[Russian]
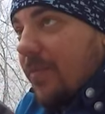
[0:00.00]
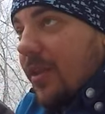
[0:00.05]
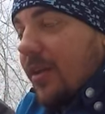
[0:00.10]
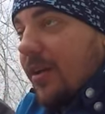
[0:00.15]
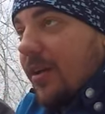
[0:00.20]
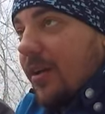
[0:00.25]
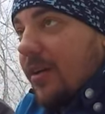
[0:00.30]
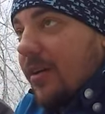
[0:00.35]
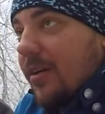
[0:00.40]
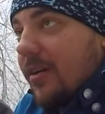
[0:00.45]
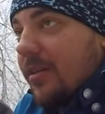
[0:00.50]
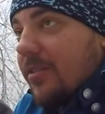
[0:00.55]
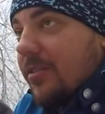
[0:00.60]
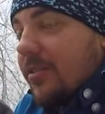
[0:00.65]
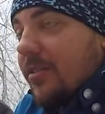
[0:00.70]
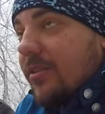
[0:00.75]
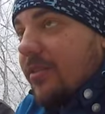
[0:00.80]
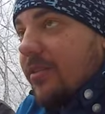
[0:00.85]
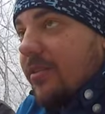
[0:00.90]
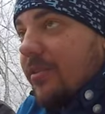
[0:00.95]
А, от
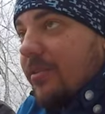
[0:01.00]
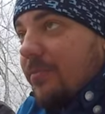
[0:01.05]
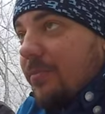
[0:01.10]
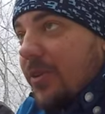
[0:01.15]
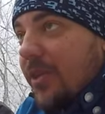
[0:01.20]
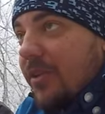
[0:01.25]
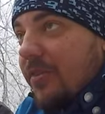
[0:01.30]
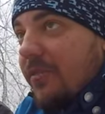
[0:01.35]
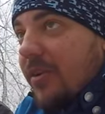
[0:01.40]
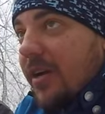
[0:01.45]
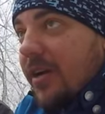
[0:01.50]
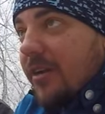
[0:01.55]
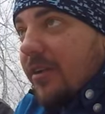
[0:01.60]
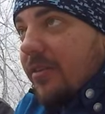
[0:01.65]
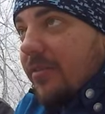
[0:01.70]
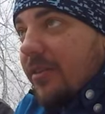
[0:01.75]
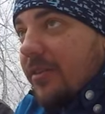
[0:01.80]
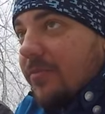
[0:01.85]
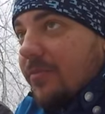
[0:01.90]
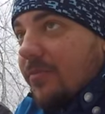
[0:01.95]
э,
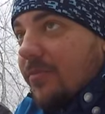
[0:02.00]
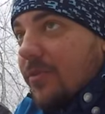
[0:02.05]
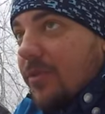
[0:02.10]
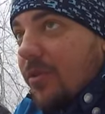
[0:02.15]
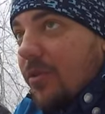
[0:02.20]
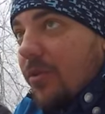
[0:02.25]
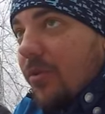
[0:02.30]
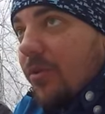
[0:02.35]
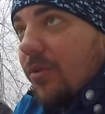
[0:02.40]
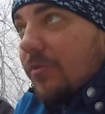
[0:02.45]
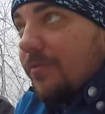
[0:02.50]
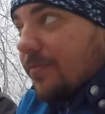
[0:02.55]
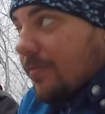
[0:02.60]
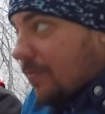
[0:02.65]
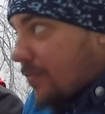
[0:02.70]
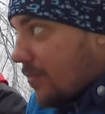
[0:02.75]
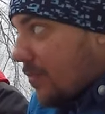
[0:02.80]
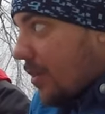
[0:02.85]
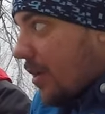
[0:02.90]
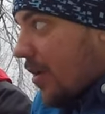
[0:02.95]
Перевального до
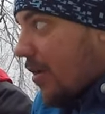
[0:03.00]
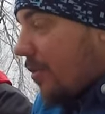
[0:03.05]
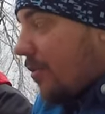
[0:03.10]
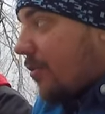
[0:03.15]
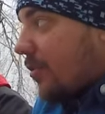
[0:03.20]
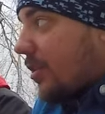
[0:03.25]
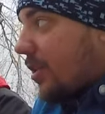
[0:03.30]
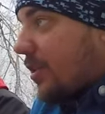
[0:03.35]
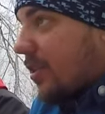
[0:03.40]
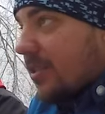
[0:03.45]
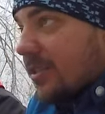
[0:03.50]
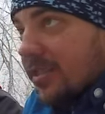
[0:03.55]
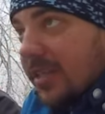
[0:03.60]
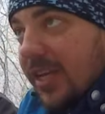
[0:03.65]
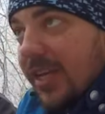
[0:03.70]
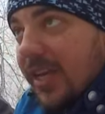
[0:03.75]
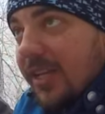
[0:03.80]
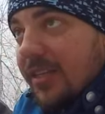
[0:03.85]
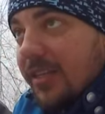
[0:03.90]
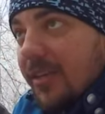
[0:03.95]
а, вот этой
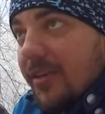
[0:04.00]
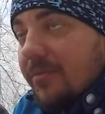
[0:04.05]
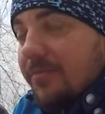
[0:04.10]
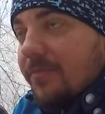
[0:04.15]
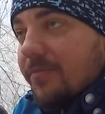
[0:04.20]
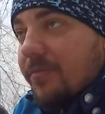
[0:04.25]
стоянки